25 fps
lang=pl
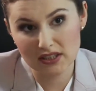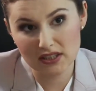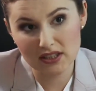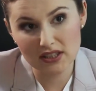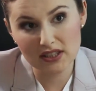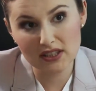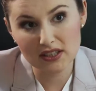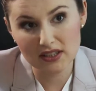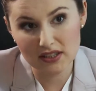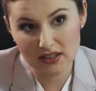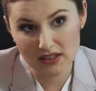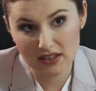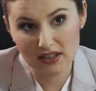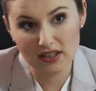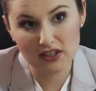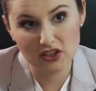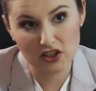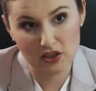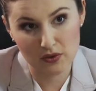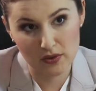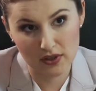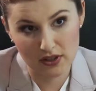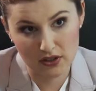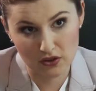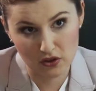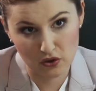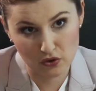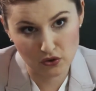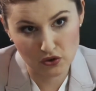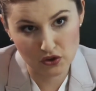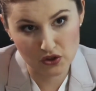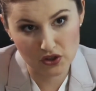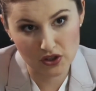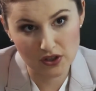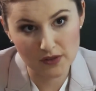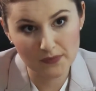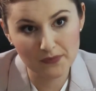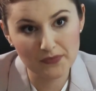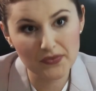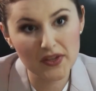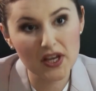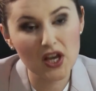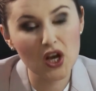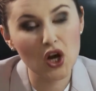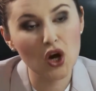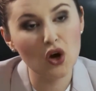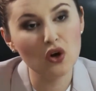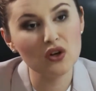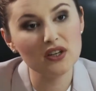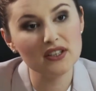innej działalności
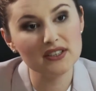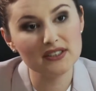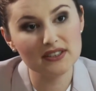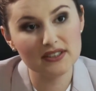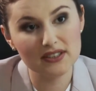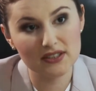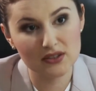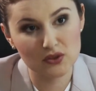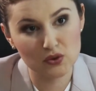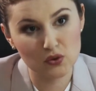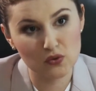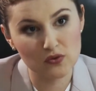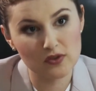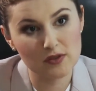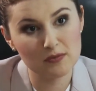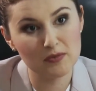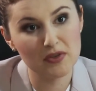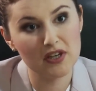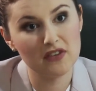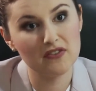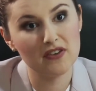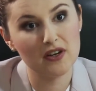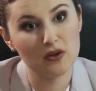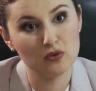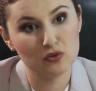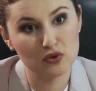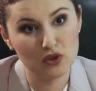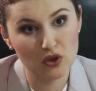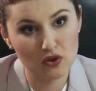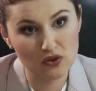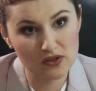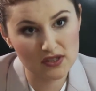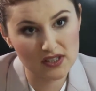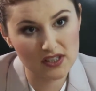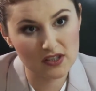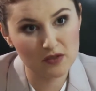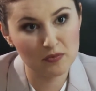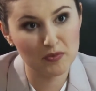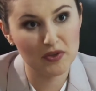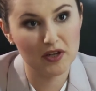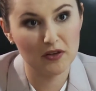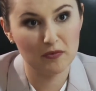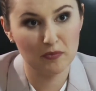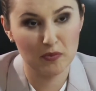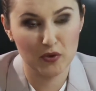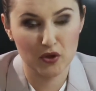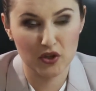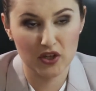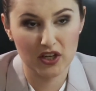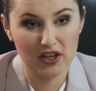oraz zysków z praw autorskich, praw
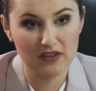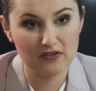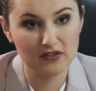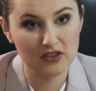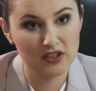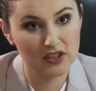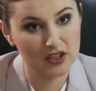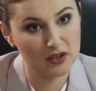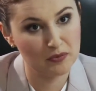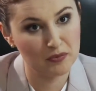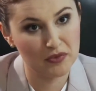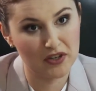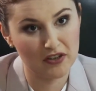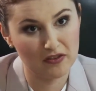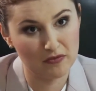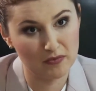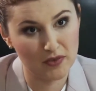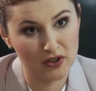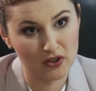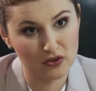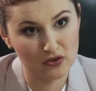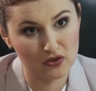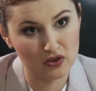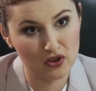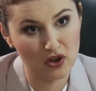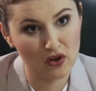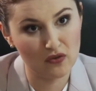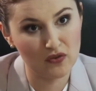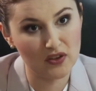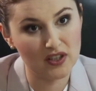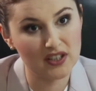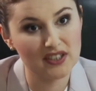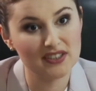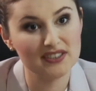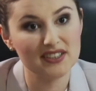pokrewnych i praw majątkowych.